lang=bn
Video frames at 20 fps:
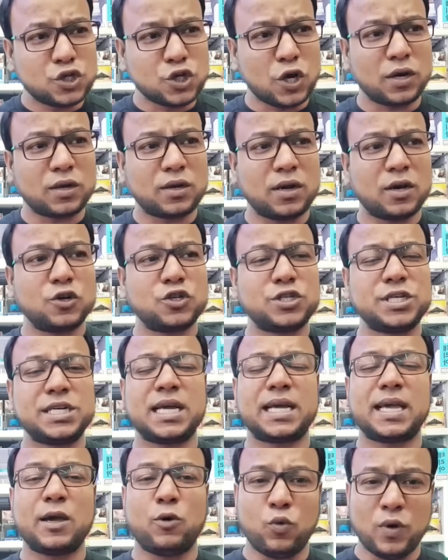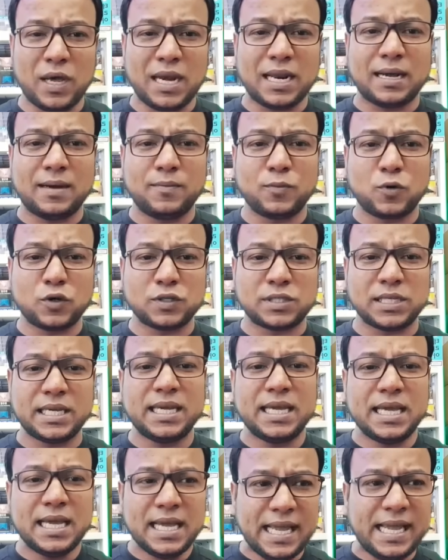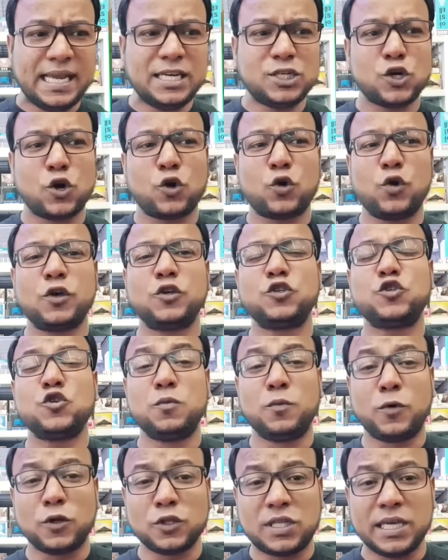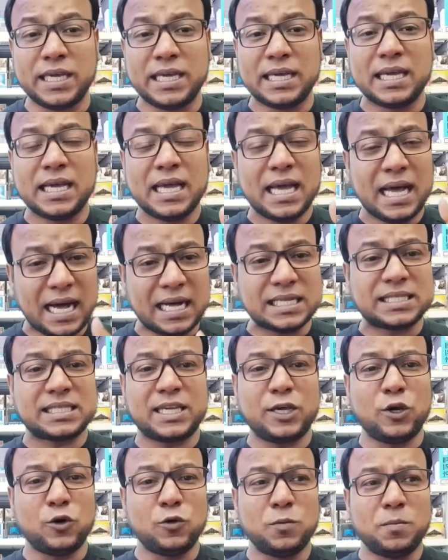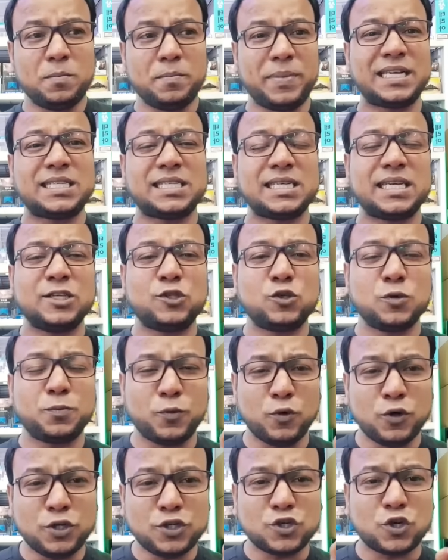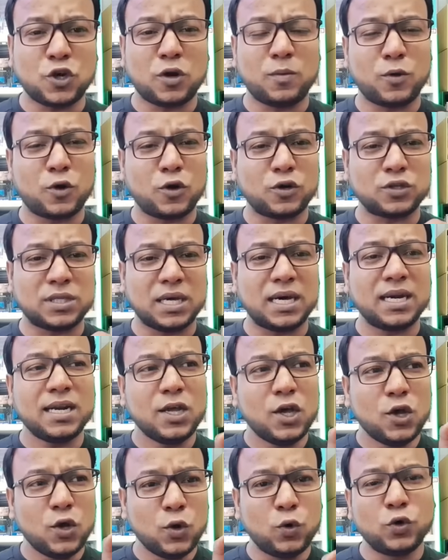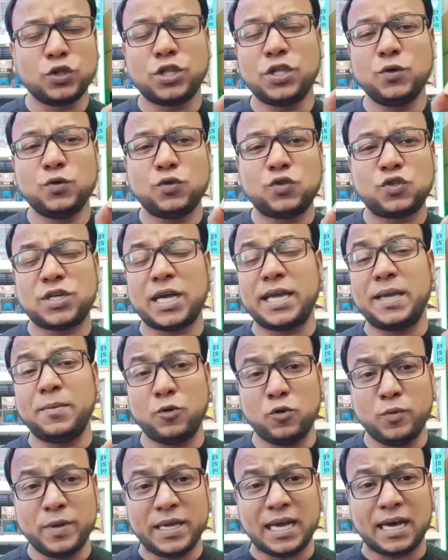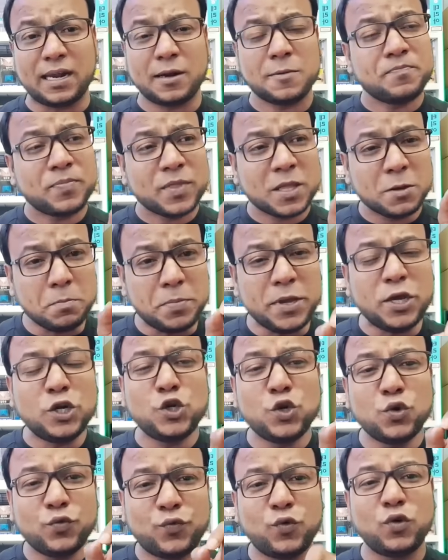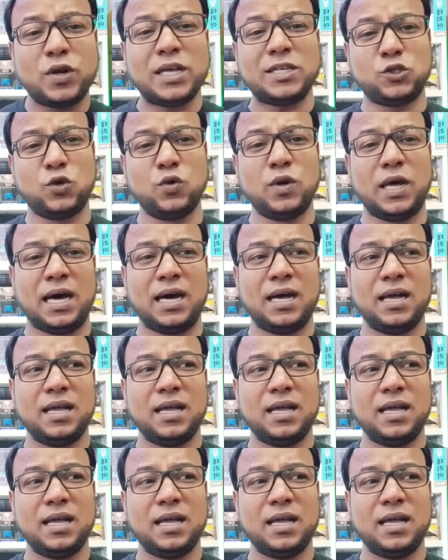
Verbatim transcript: সরকারও সেটাকে ওয়েলকাম করছে এই সকল কিছুর মধ্যেই আজকেও বেশ কিছু পুলিশ কর্মকর্তার অতি উৎসাহী ভূমিকার ভিডিও ফুটেজগুলা